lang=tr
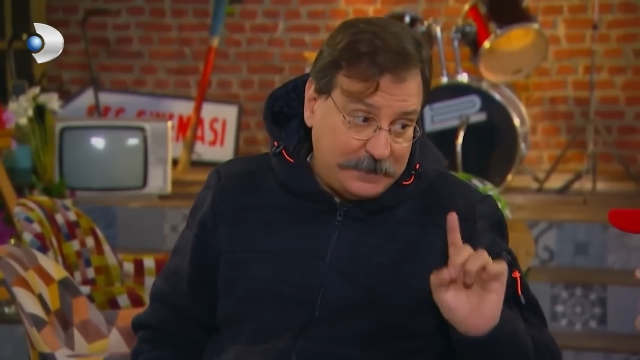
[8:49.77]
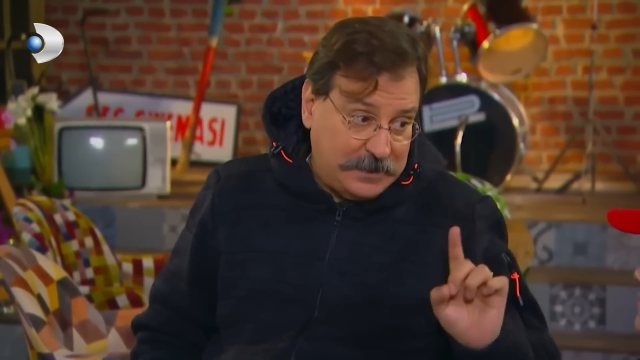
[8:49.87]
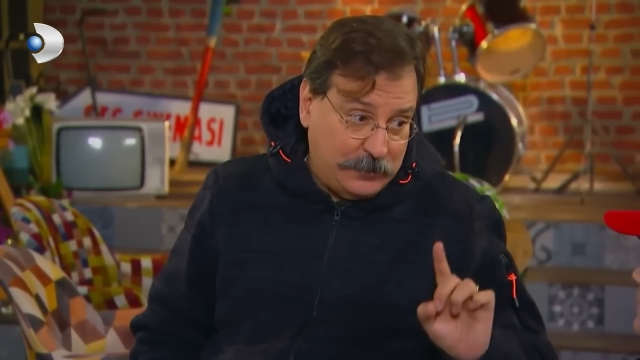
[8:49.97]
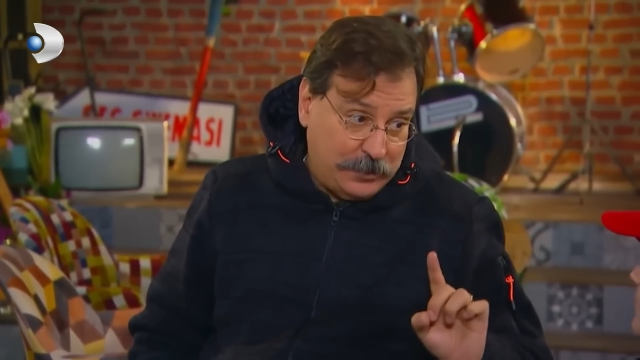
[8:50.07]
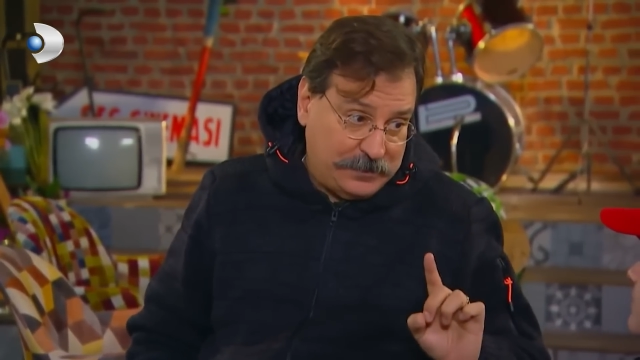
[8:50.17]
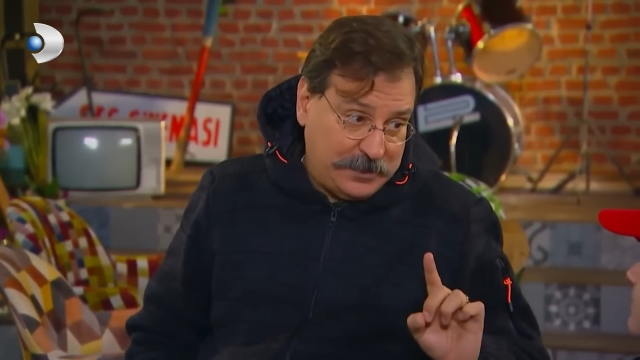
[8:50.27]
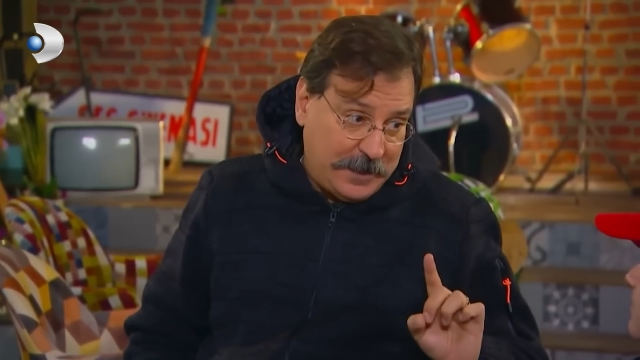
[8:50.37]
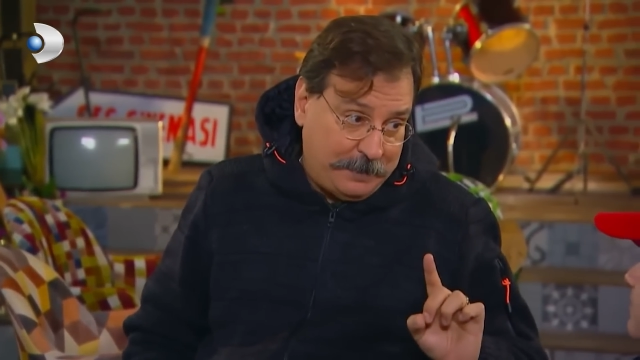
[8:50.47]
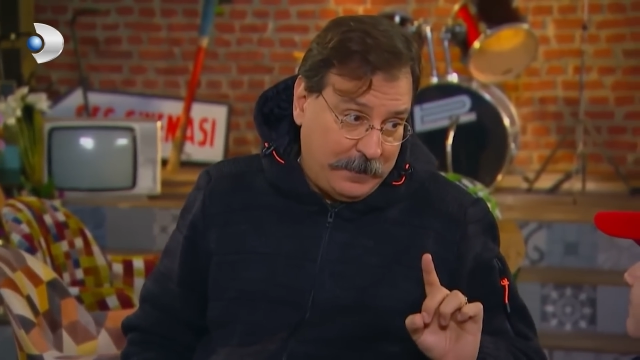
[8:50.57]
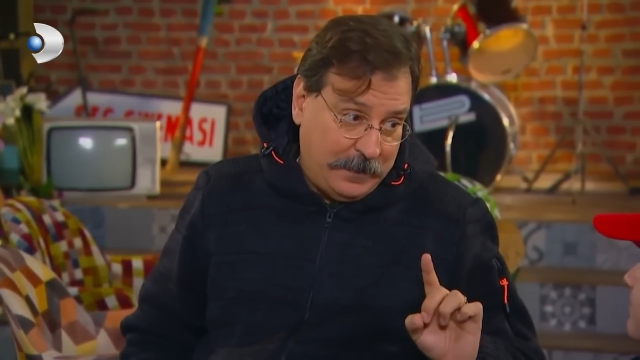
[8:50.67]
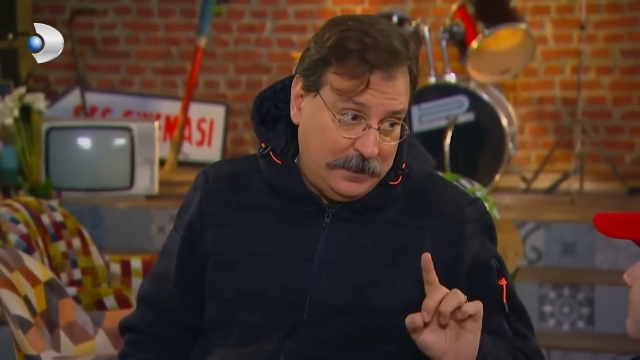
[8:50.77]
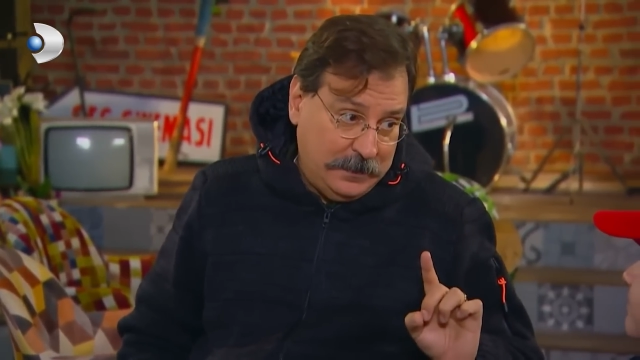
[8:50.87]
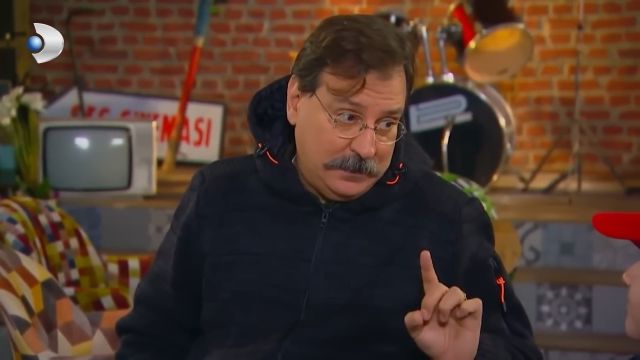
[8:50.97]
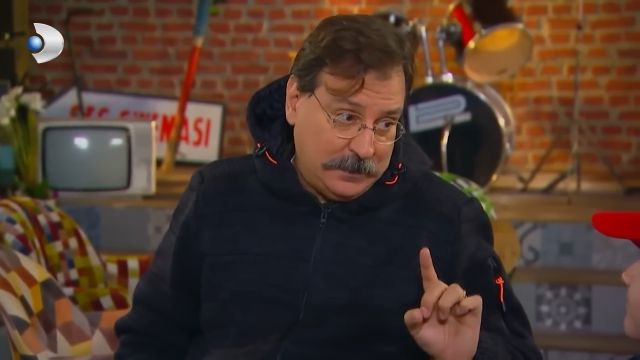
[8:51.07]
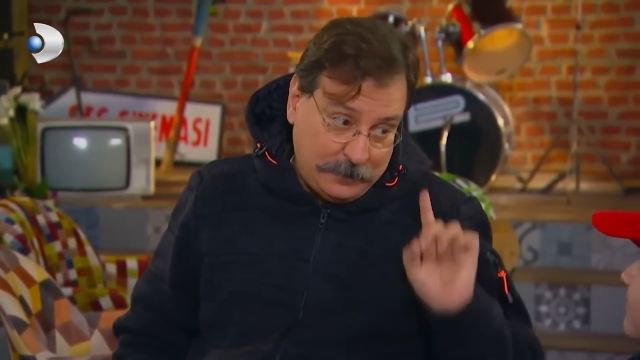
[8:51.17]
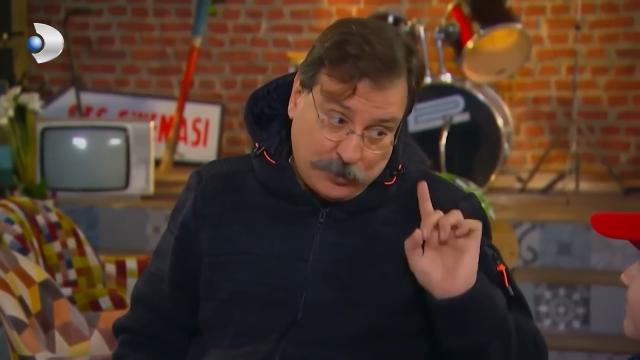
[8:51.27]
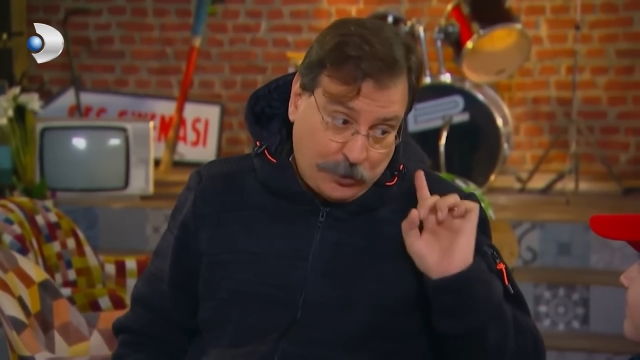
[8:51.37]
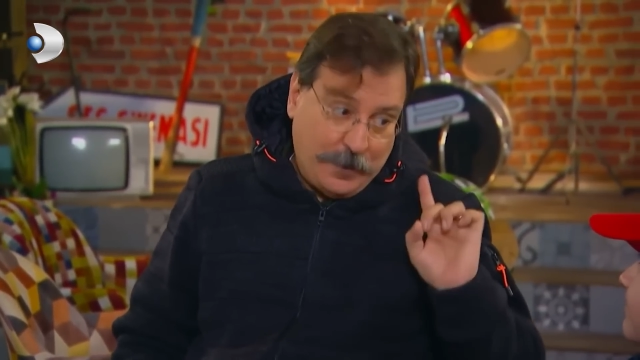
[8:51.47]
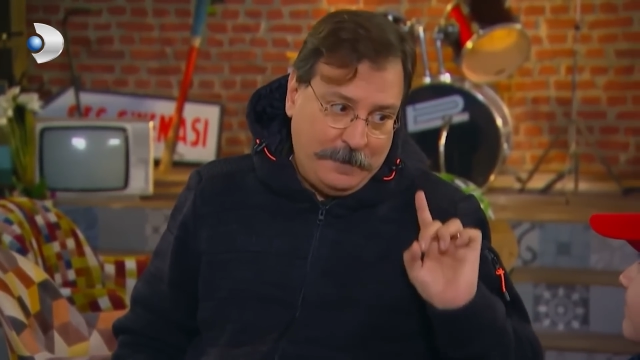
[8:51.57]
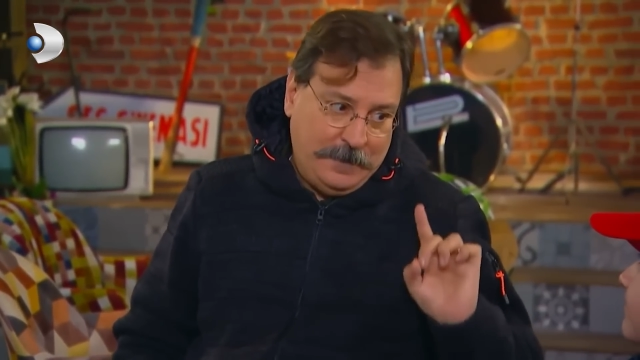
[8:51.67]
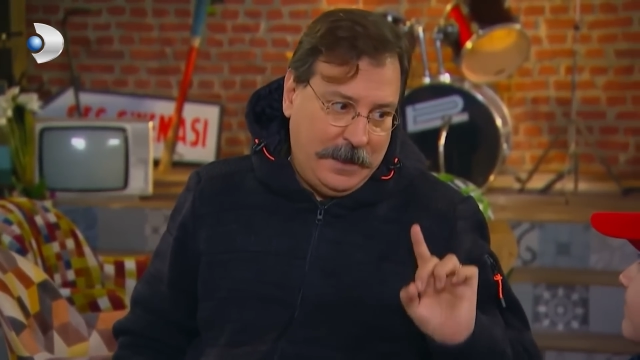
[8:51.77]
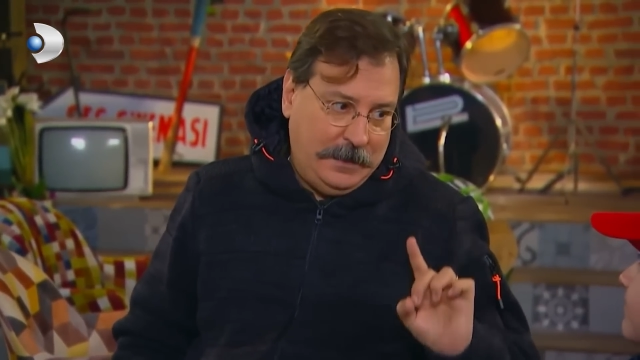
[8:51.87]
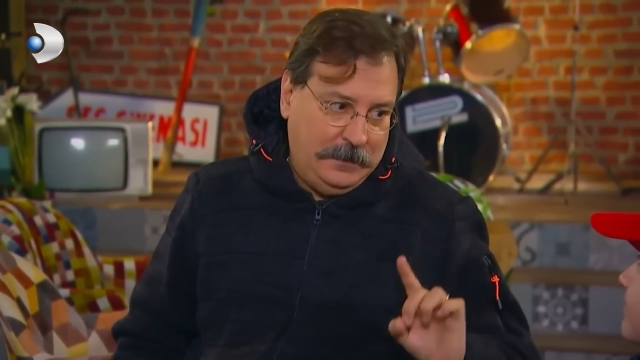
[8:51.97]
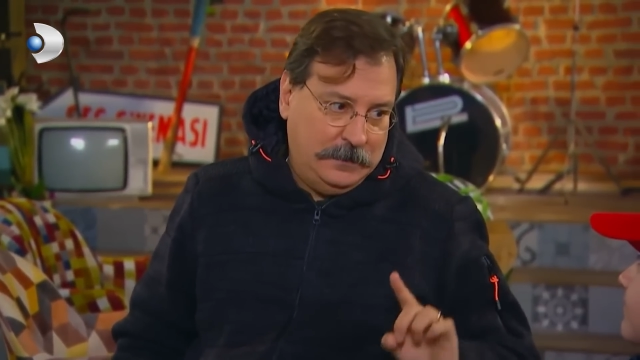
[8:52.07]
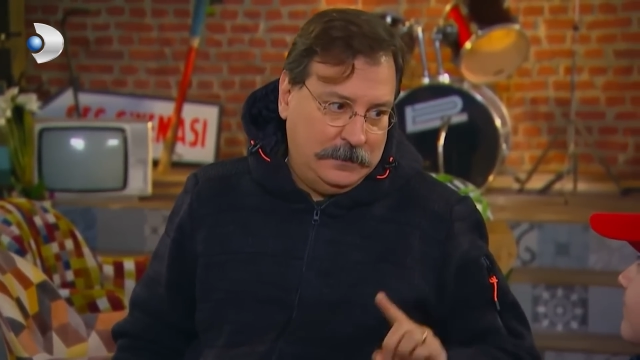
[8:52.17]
kimseye böyle bir şey yapma. Tamam çok önemli yani.